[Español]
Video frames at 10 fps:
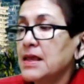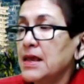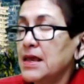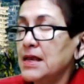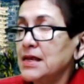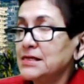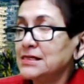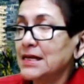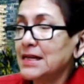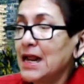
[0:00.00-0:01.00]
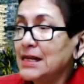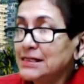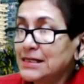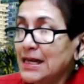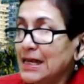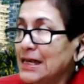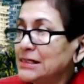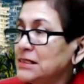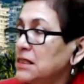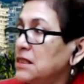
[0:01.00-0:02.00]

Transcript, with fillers: que se realice este